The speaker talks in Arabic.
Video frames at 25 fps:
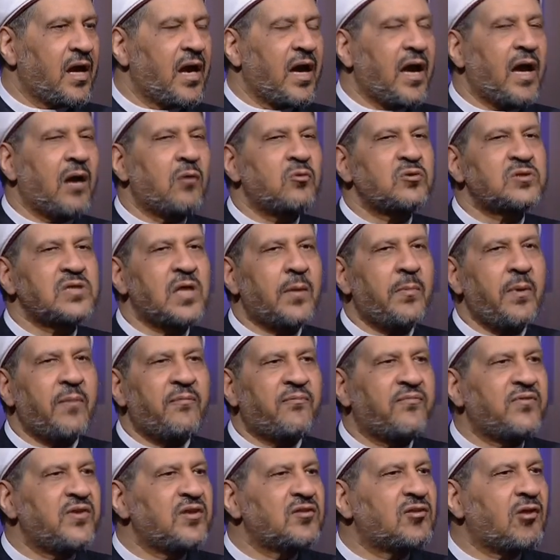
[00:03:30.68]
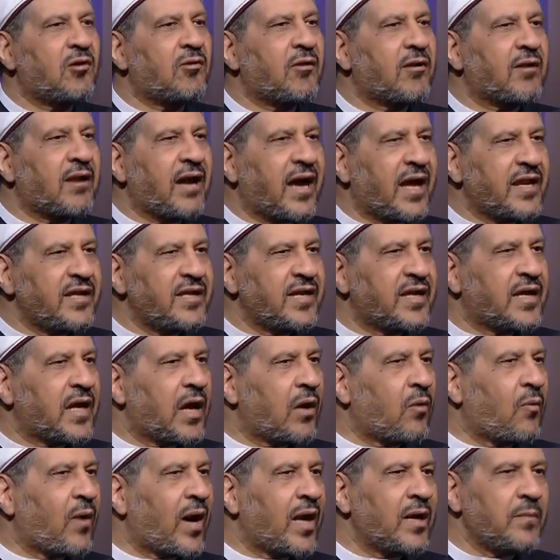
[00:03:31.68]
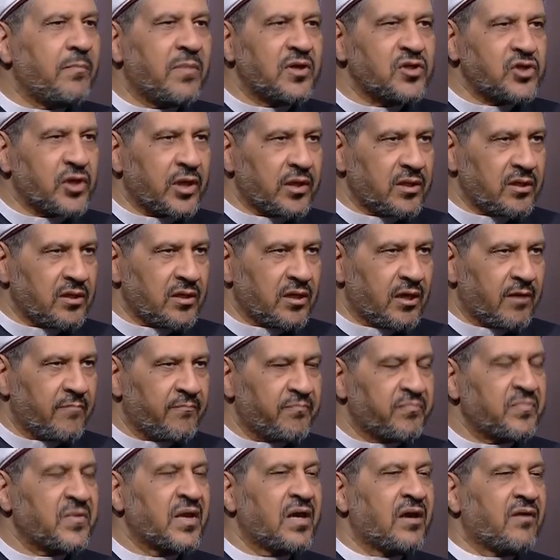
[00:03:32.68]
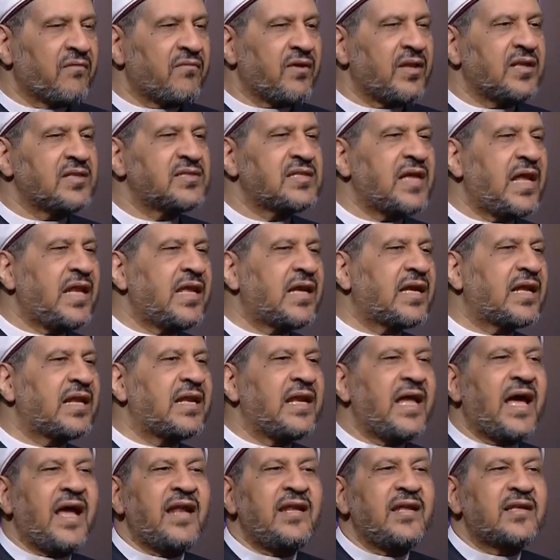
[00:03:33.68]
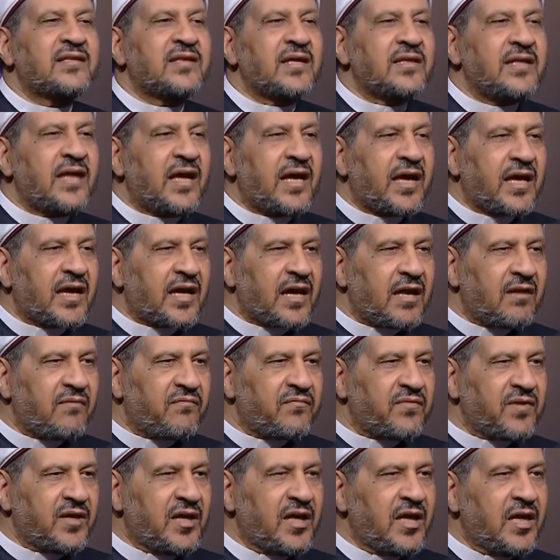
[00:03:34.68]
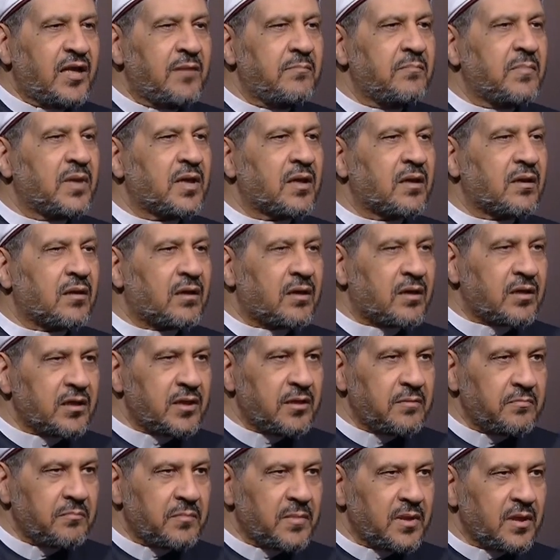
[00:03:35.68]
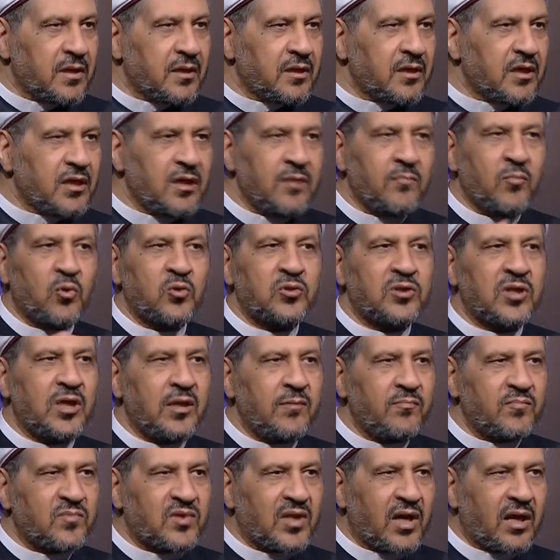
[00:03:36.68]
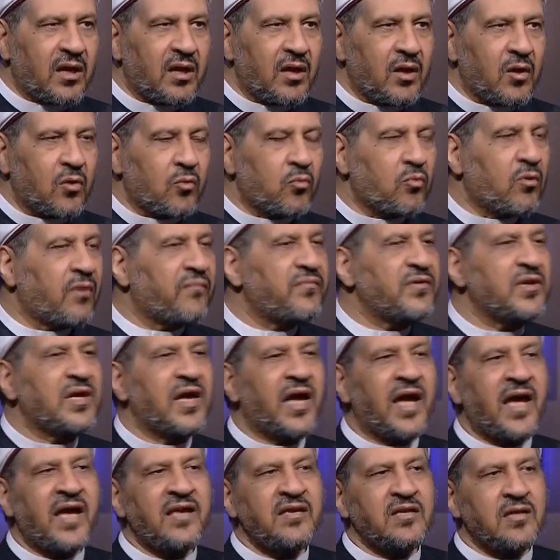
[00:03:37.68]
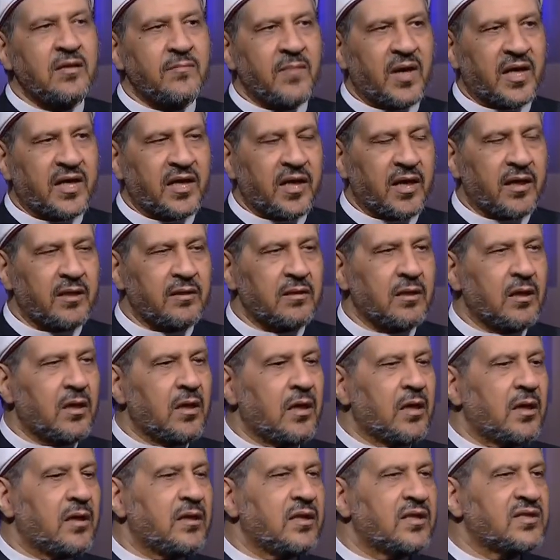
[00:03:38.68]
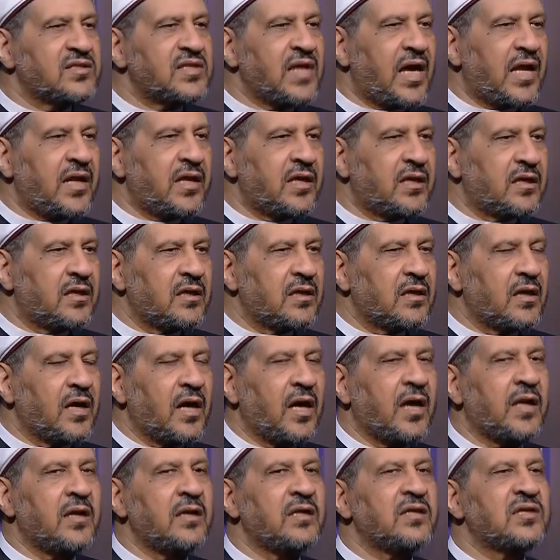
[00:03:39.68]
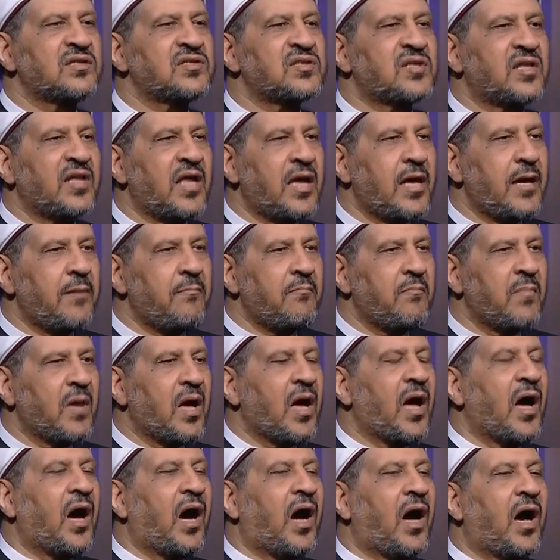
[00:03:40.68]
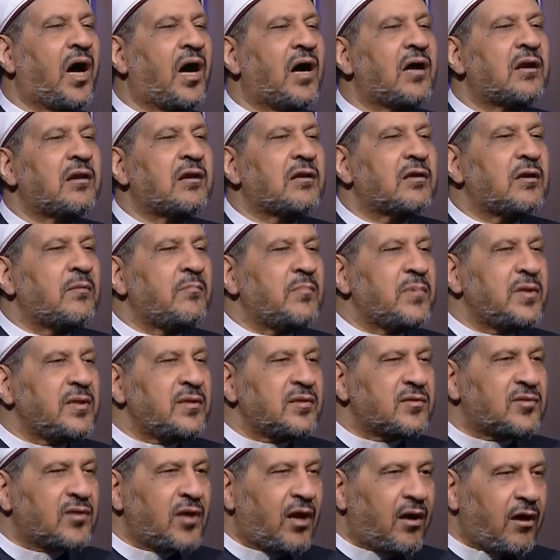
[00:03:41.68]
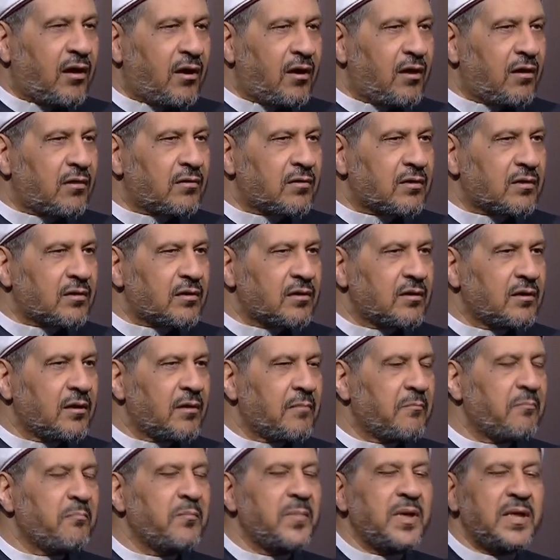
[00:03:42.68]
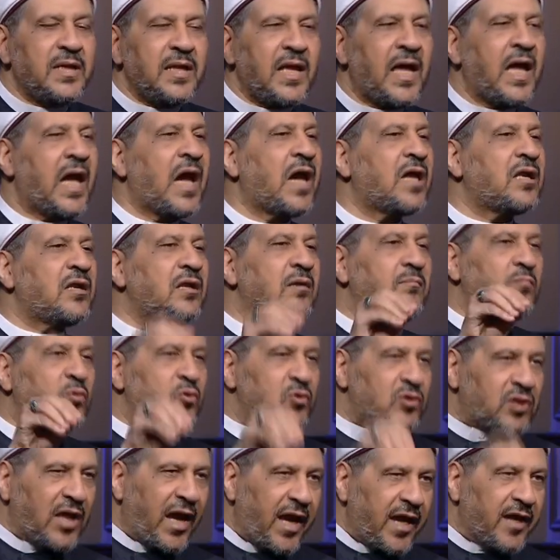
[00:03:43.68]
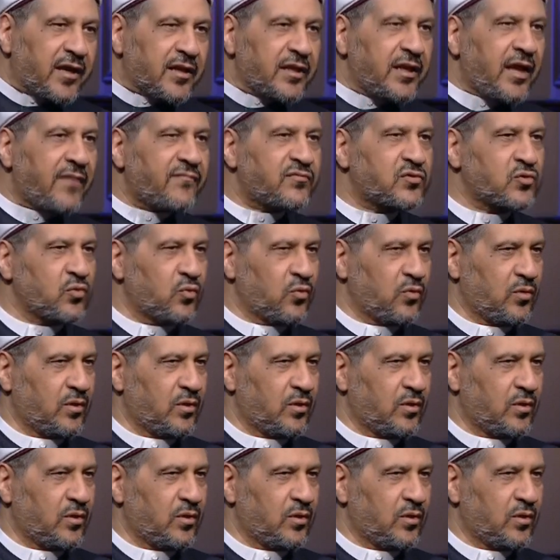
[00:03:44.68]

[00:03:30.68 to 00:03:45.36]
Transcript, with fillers: او سبب فيه ضرر عليك او على البشريه فلذلك لا نتدخل في علم الغيب الموت امتى وفي اي مكان لذلك الاسلام حرم الانتحار من اجل المنتحر نفسه